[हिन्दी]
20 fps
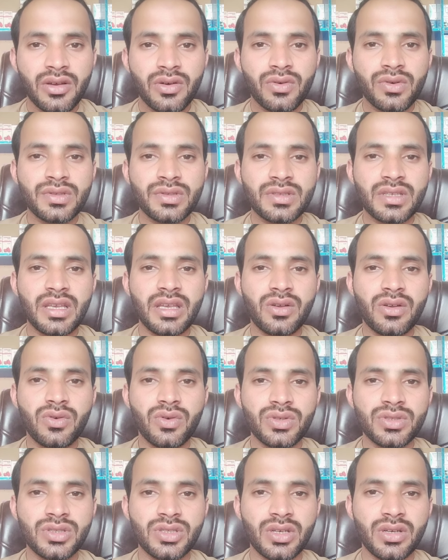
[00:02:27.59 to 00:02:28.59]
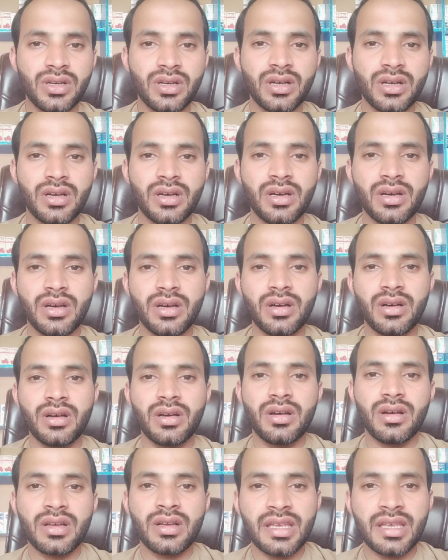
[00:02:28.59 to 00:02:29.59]
उसकी कुछ
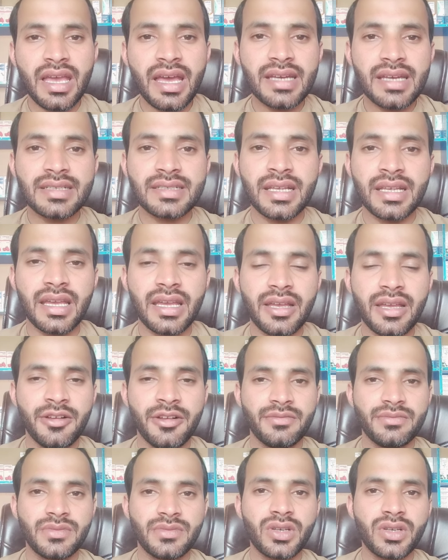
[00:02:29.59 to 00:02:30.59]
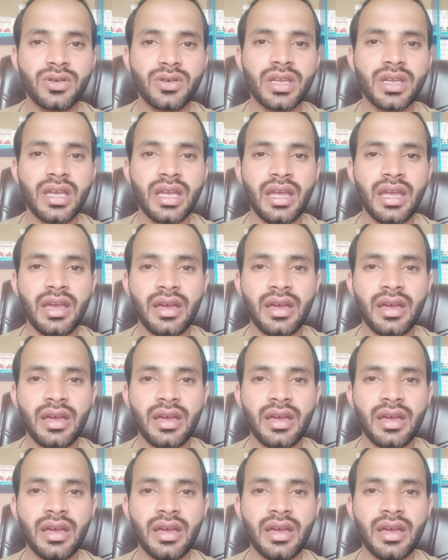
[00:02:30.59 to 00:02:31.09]
केयर्स हैं जो कि